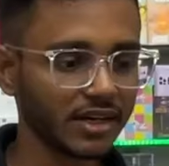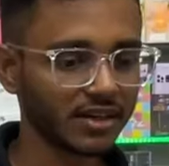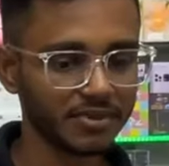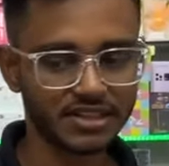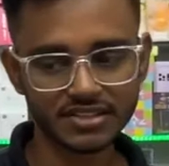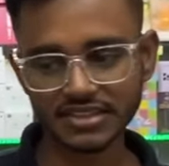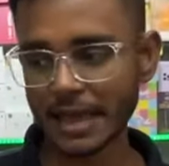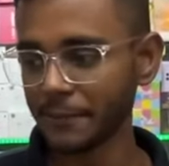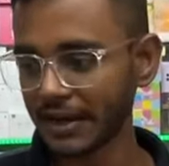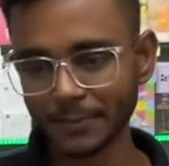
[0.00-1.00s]
है मैं जस्ट
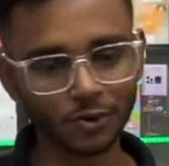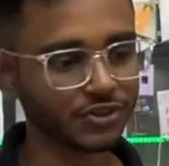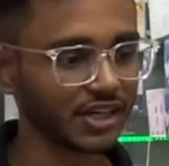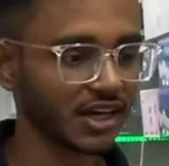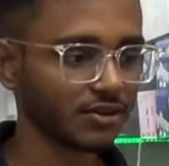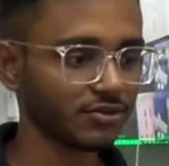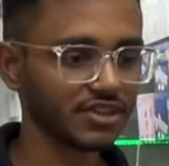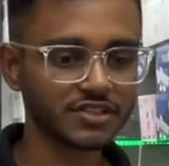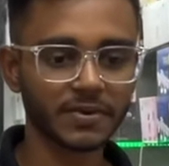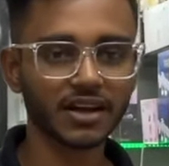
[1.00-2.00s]
सैम्पल आपको दिखा रहा हूँ
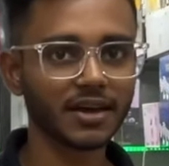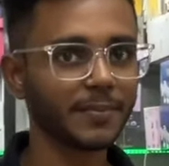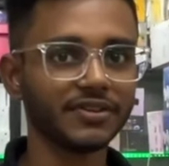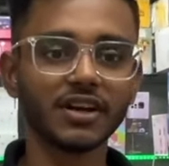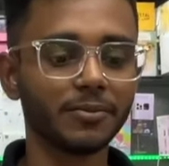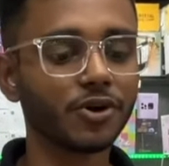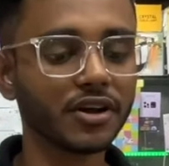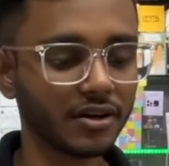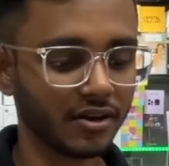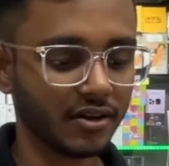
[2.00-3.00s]
दस बारह या पंद्रह
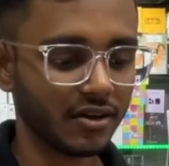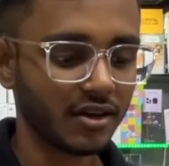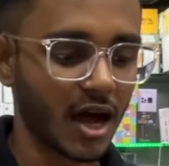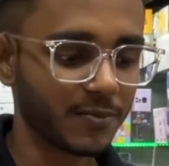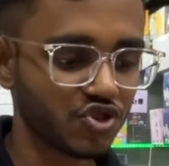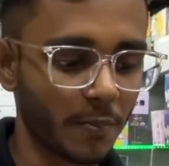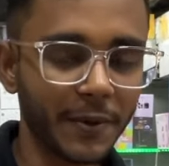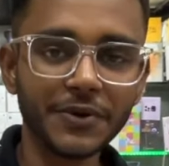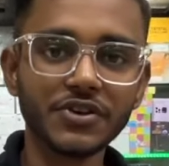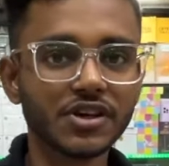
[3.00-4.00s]
मॉडल आप शॉप
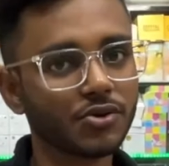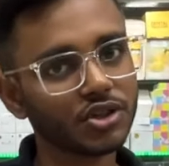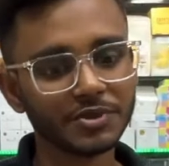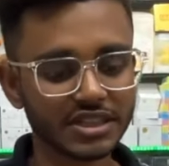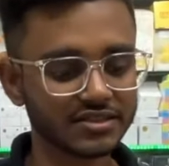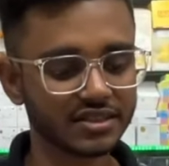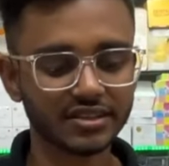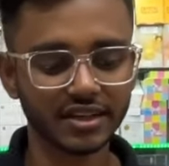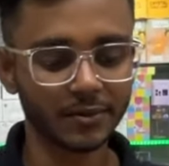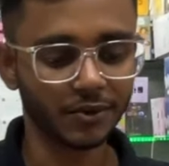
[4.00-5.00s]
पे विजिट करोगे तो मैं ज़्यादा ज़्यादा
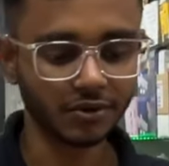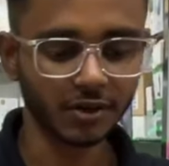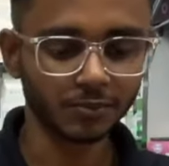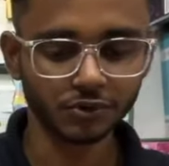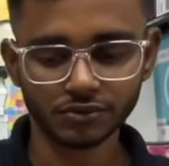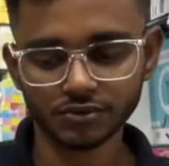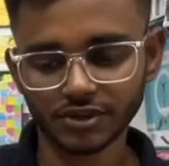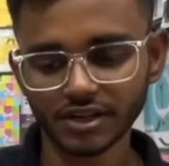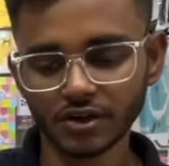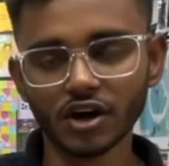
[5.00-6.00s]
दिखा
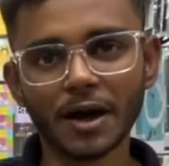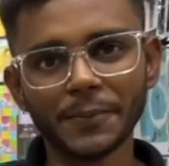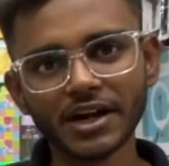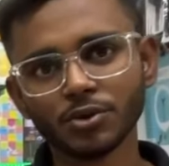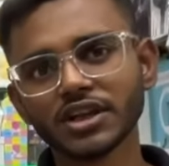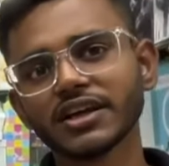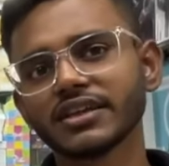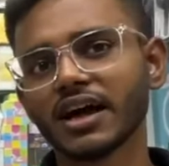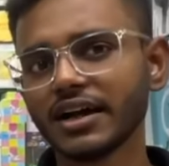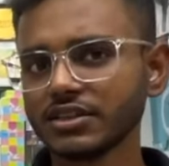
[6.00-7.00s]
पाऊंगा और अपडेट होता
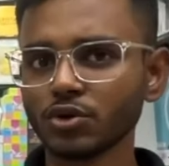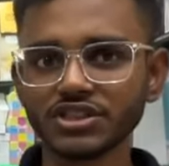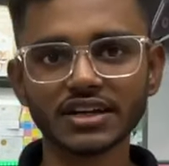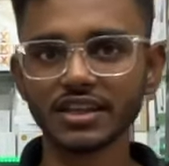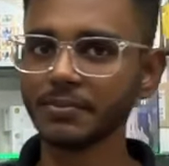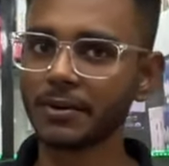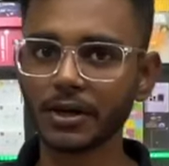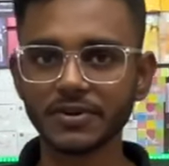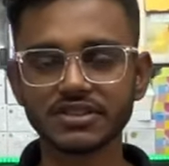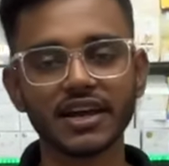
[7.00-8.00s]
रहता है हर दो चार दिन में
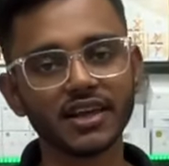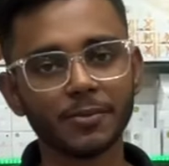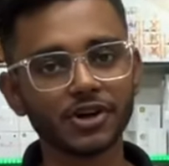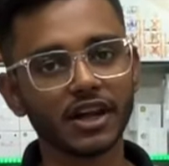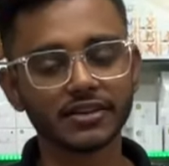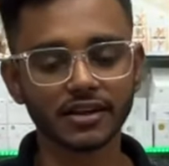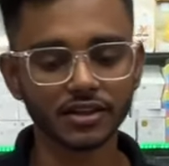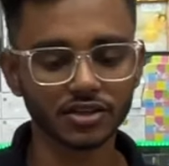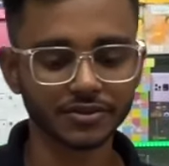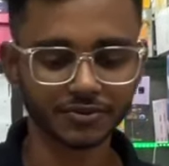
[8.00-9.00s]
हमारे पास नया नया मॉडल आता
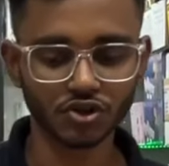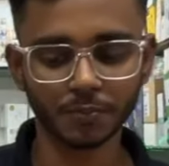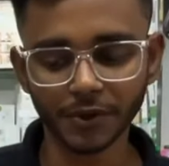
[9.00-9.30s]
रहता है शॉप